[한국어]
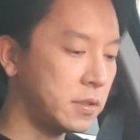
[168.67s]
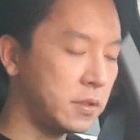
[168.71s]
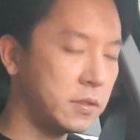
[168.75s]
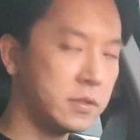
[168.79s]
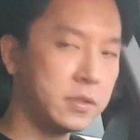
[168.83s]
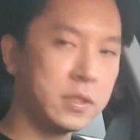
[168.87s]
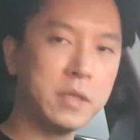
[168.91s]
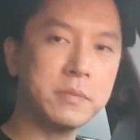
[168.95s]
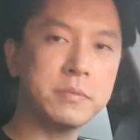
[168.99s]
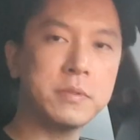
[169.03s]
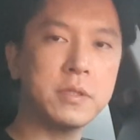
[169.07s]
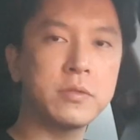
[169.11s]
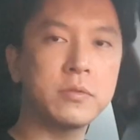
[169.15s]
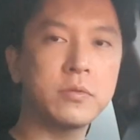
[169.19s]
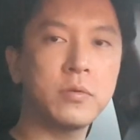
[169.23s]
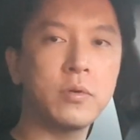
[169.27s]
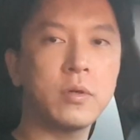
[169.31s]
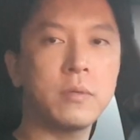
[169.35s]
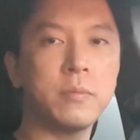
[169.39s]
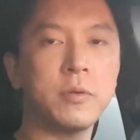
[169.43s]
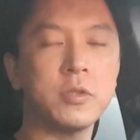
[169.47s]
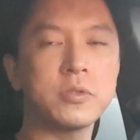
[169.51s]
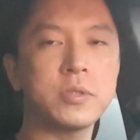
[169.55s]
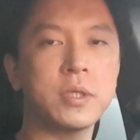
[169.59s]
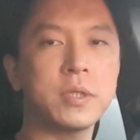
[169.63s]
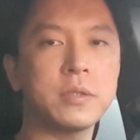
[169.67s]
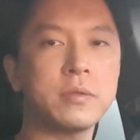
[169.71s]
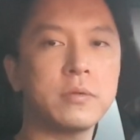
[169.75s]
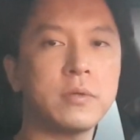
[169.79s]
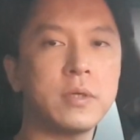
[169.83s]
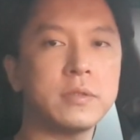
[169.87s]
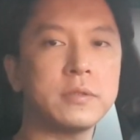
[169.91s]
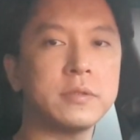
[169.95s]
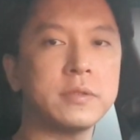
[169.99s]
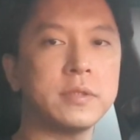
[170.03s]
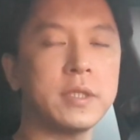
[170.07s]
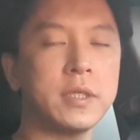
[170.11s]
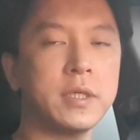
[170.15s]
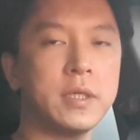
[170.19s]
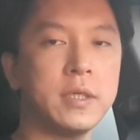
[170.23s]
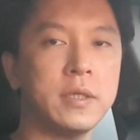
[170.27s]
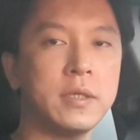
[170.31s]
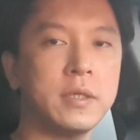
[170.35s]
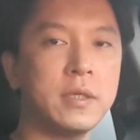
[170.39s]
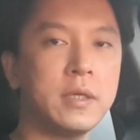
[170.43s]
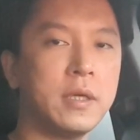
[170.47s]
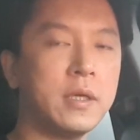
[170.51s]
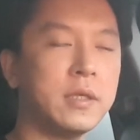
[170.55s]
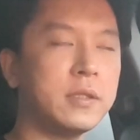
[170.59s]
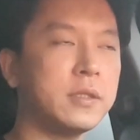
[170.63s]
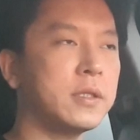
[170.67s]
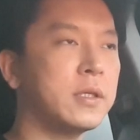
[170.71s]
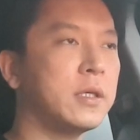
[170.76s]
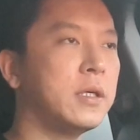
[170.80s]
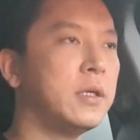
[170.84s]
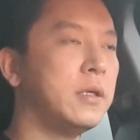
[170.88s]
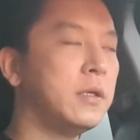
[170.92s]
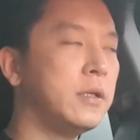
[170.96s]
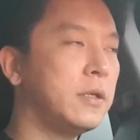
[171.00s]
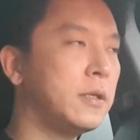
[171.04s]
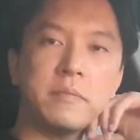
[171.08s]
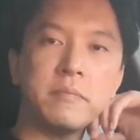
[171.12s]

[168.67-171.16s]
사업자 등록을 먼저 했던 것 같은데 아닌가?